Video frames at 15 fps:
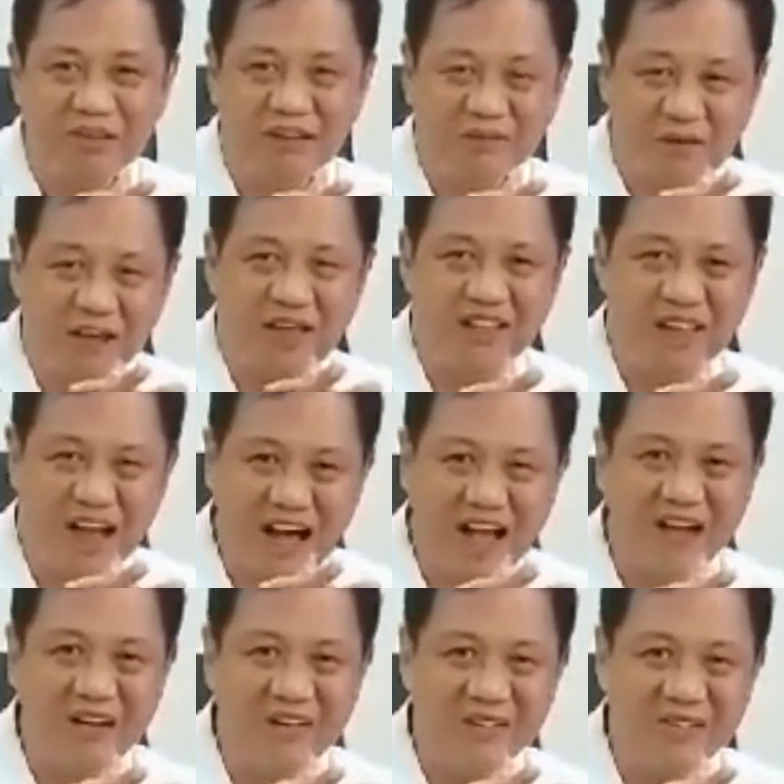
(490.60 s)
magandang araw
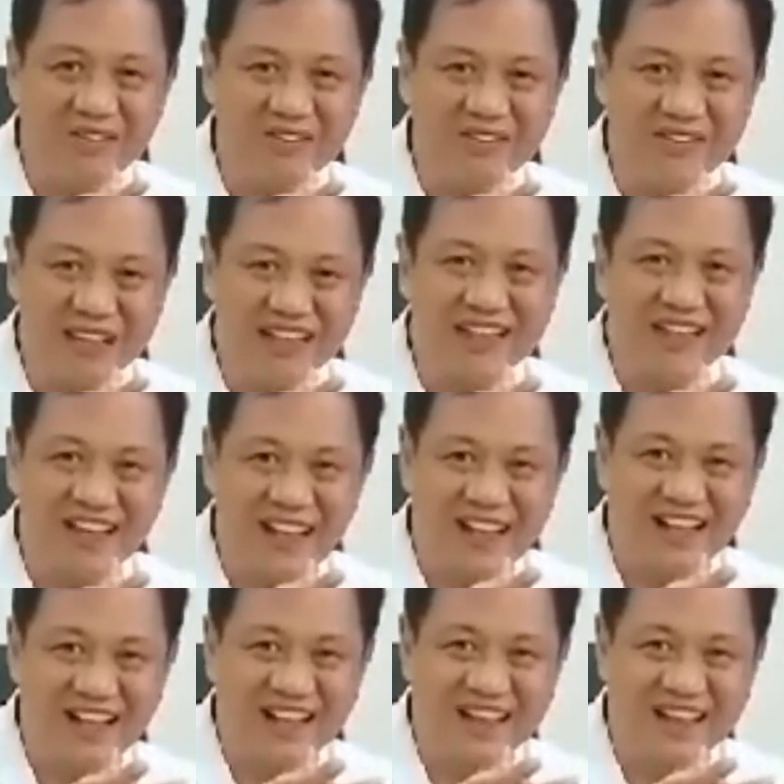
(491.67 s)
sa ating lahat.